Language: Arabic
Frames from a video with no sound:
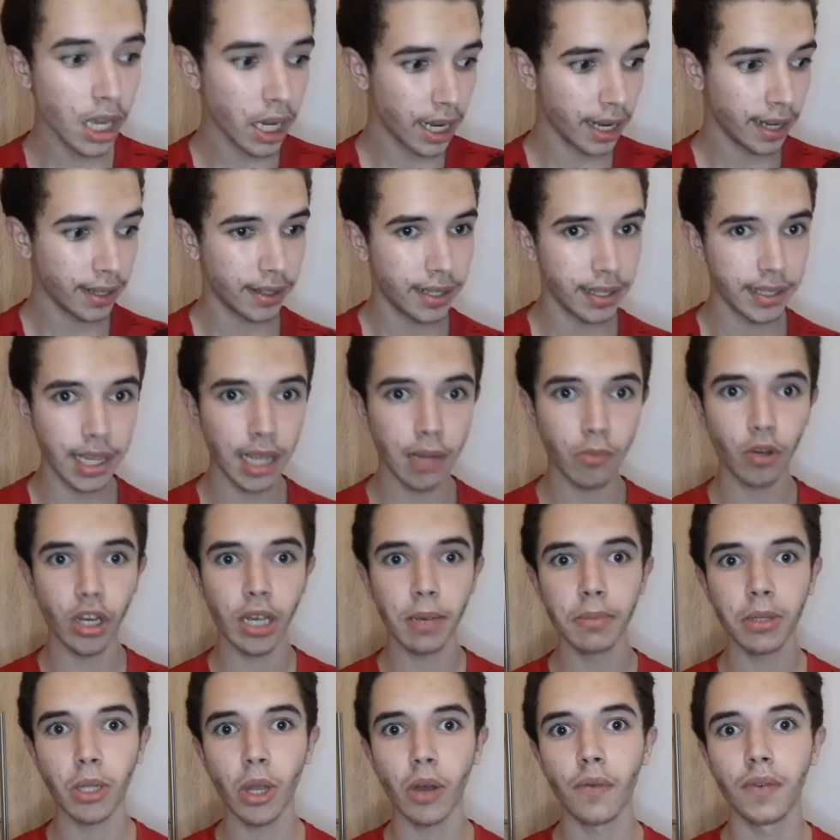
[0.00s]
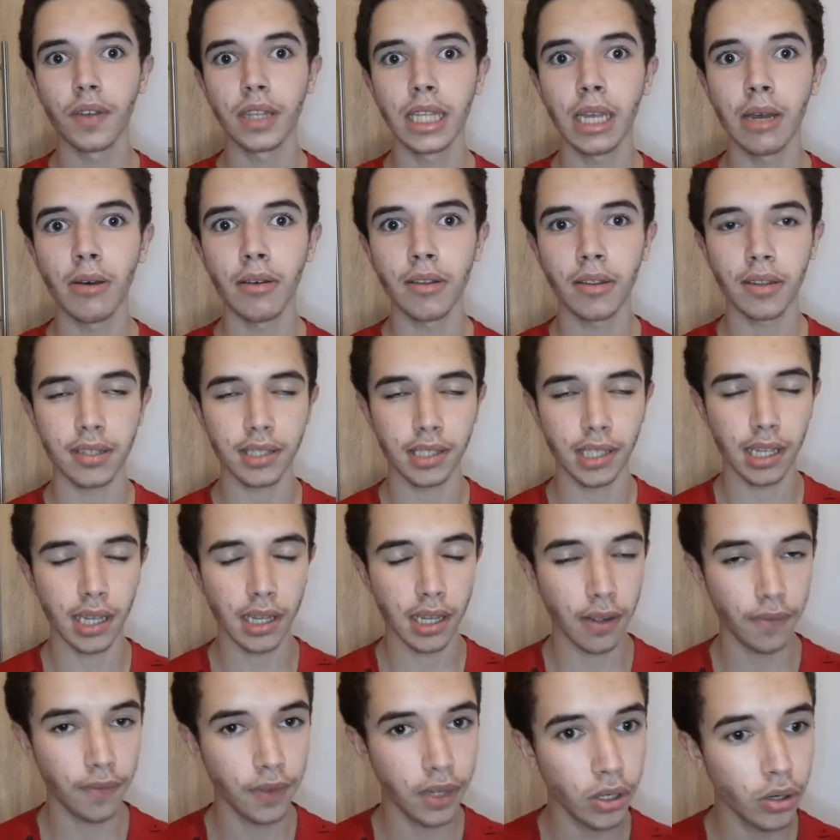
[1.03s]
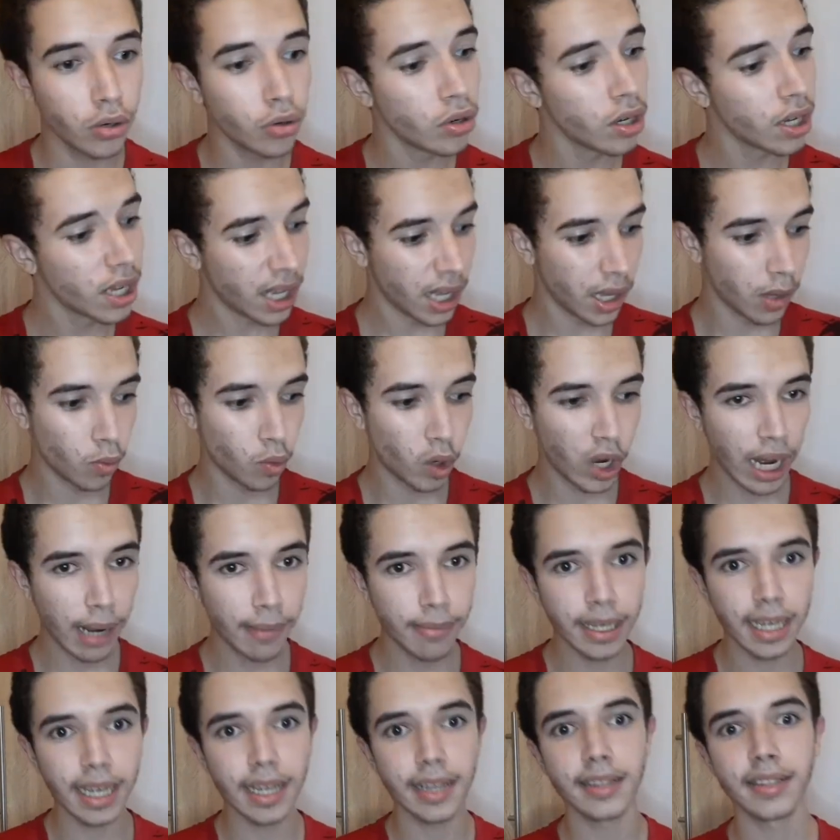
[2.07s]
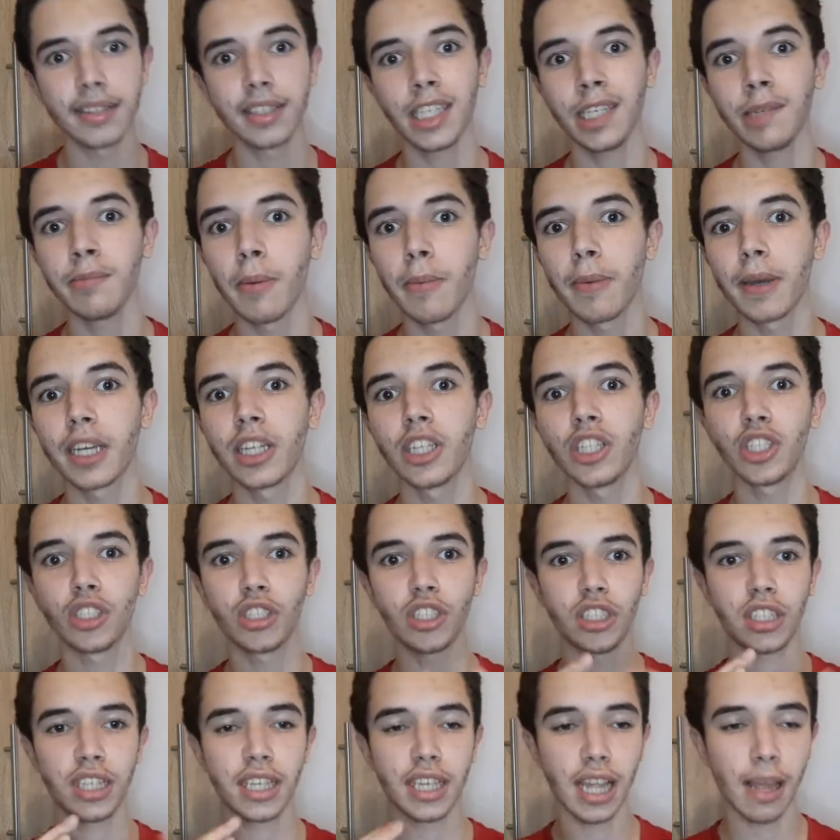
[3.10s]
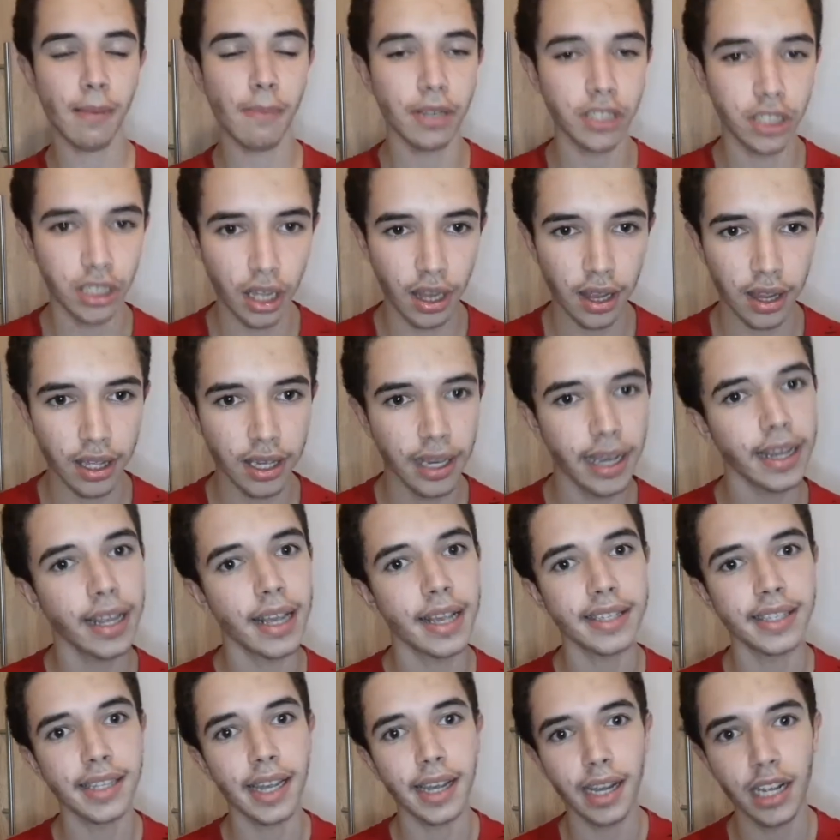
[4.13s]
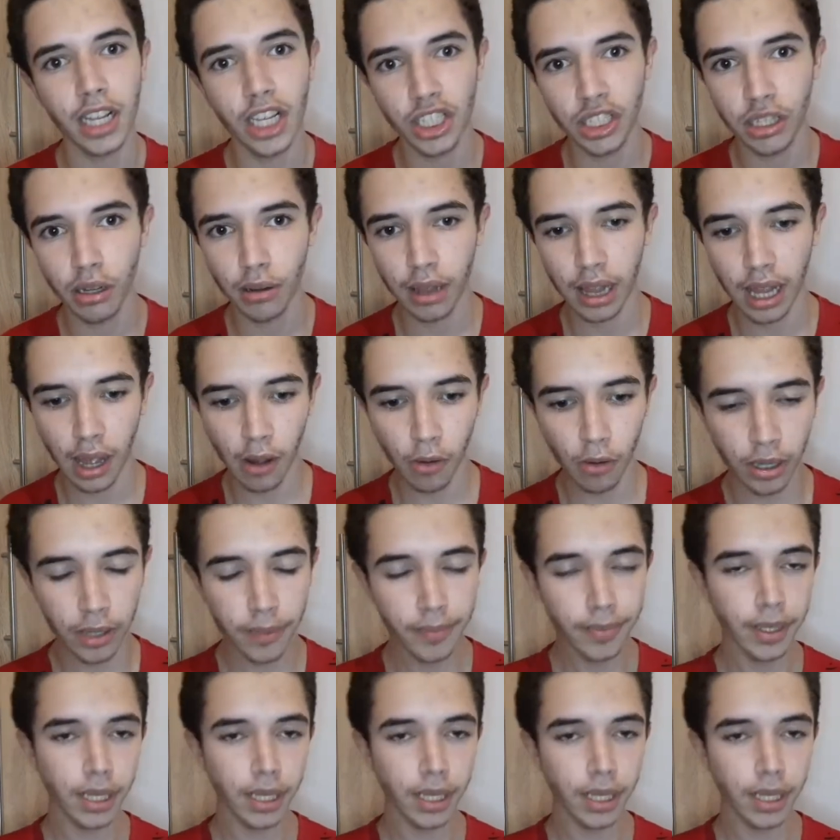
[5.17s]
انتصار مهم تو في الدوري ضد سيلتا فيغو المقابلة كانت صعيبة ما كانتش سهلة برشا للريال خاصة خلال الشوط الأول